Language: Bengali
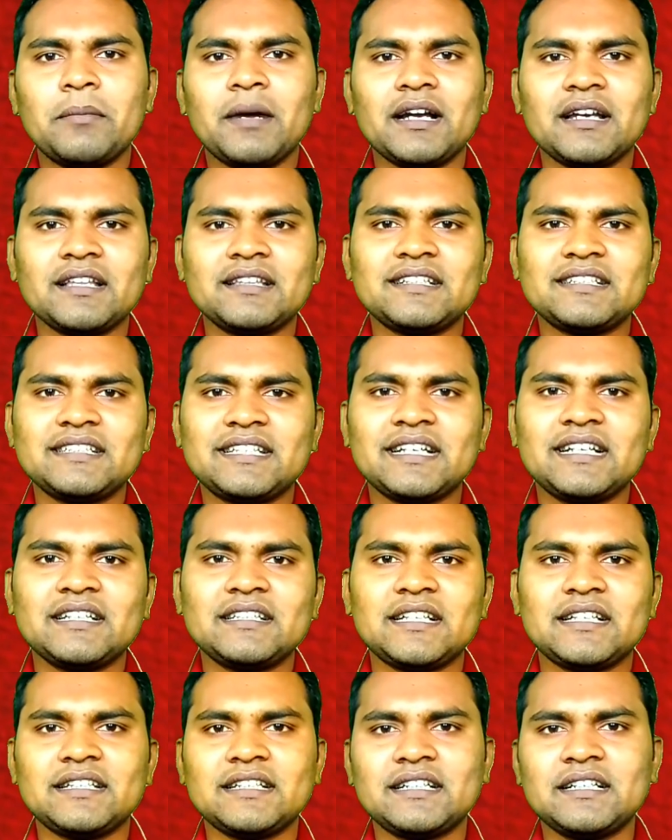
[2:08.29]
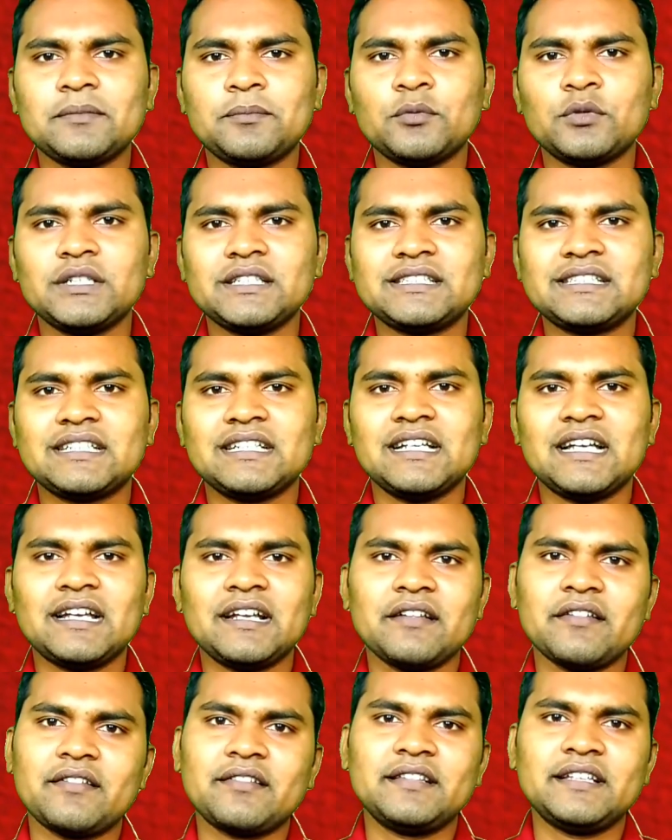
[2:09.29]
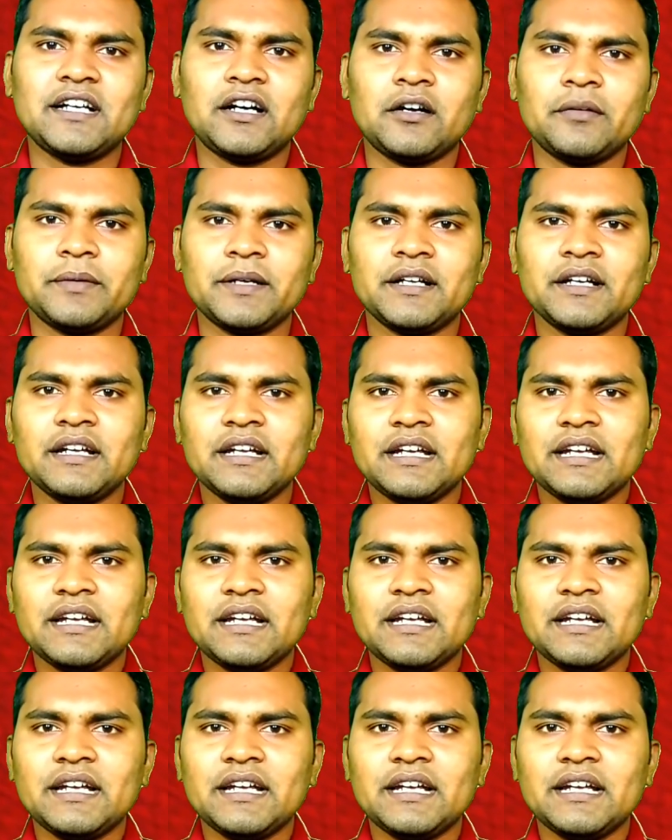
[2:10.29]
বাংলাদেশ থেকে তাদেরকে পুলিশ ক্লিয়ারেন্স দেওয়া হবে